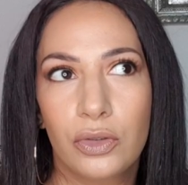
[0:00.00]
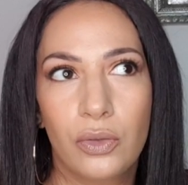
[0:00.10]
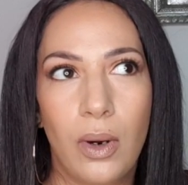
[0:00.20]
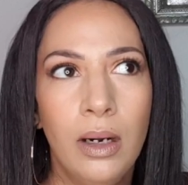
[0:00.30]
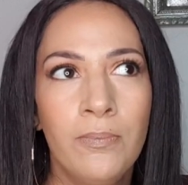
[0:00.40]

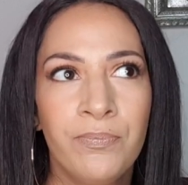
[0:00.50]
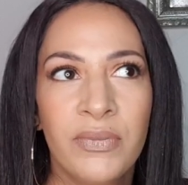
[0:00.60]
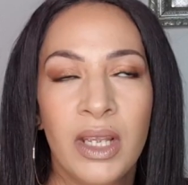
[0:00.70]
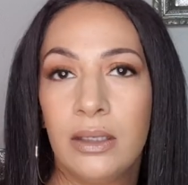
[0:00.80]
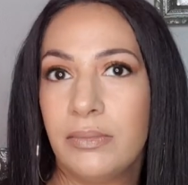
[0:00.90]
trois,
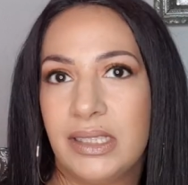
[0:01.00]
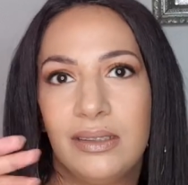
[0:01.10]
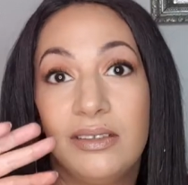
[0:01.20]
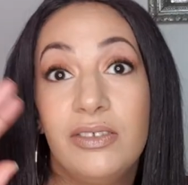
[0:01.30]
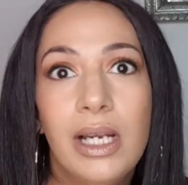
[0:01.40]
mais
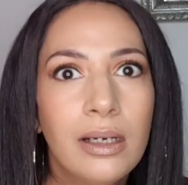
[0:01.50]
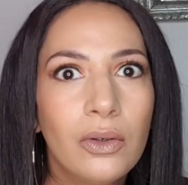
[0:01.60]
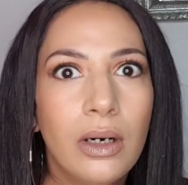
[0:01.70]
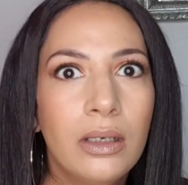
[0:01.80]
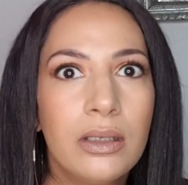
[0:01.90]
c'était vilain
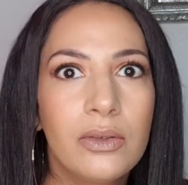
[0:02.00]
quoi.